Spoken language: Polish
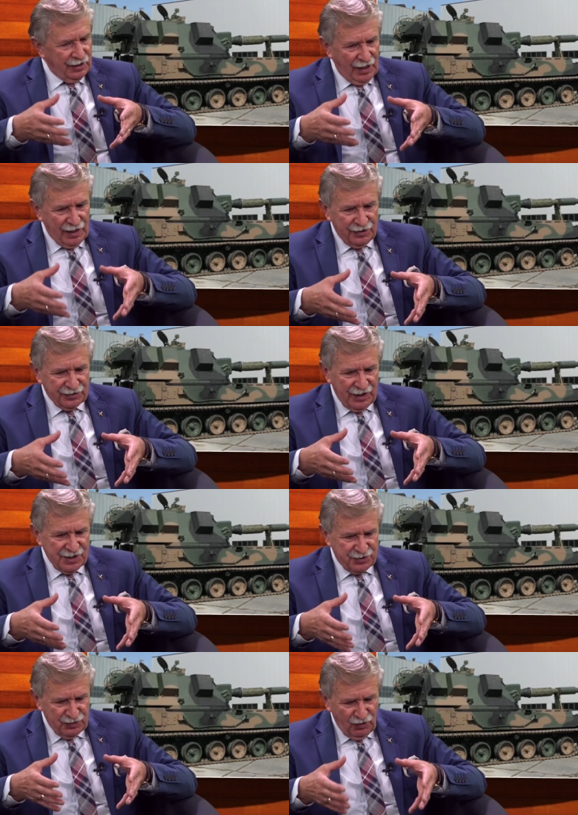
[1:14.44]
kara,
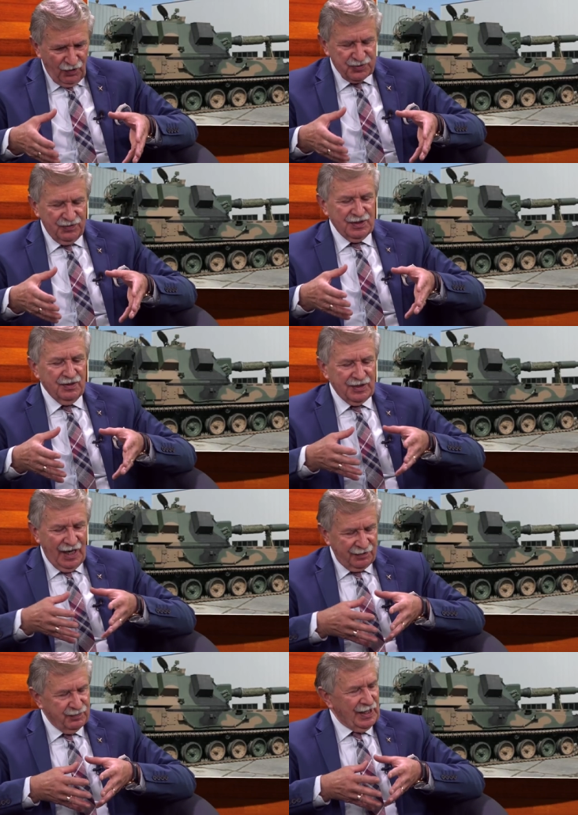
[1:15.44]
teraz śmigłowców,
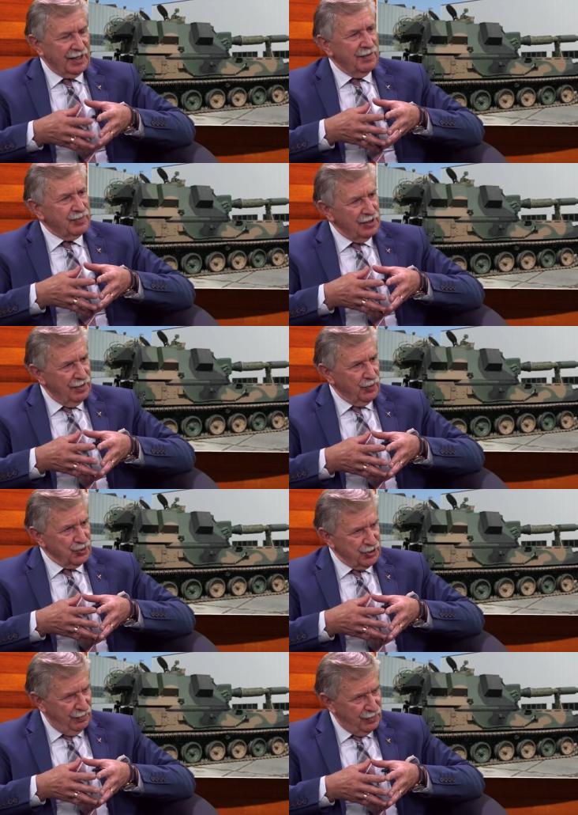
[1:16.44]
tak, takie pilne
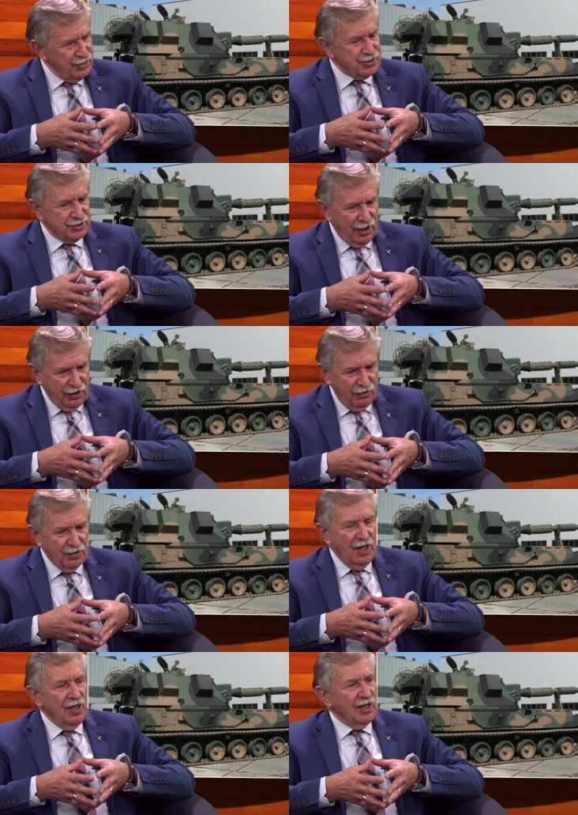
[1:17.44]
potrzeby istnieją
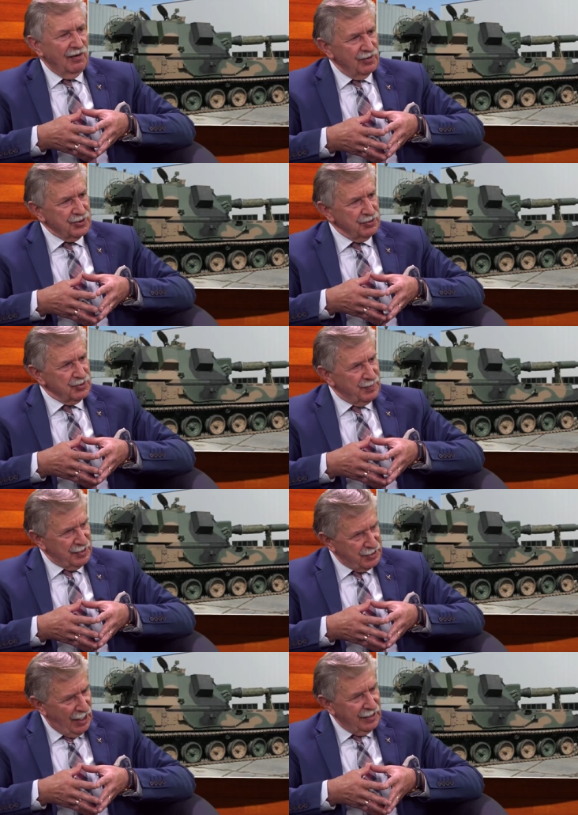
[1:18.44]
dla sił
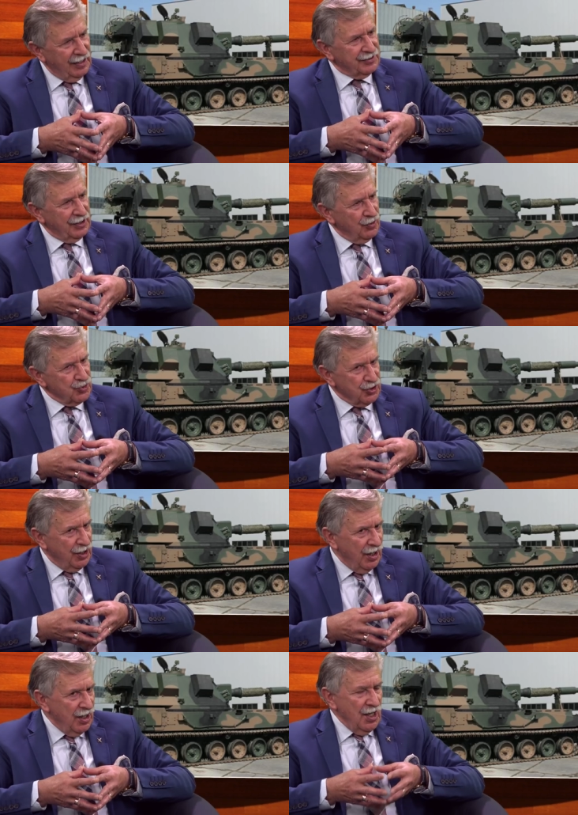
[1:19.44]
specjalnych, dlatego
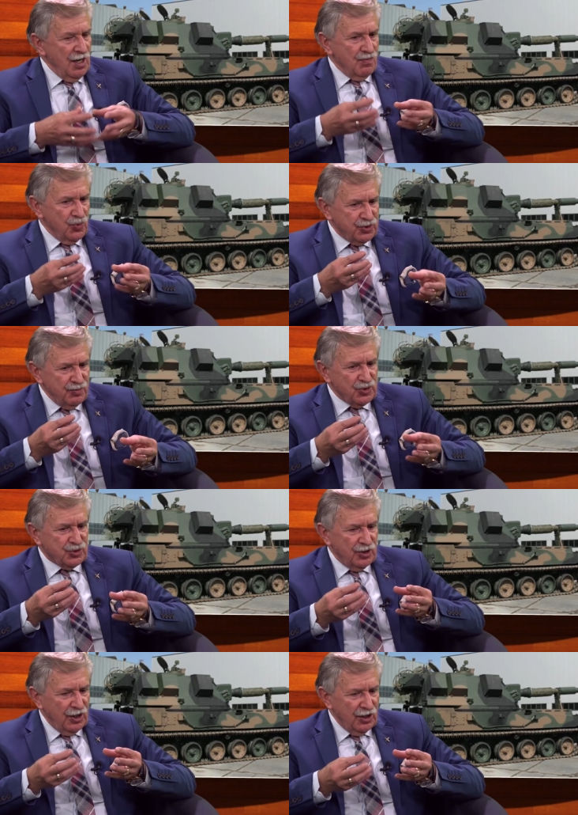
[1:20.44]
że musimy być e,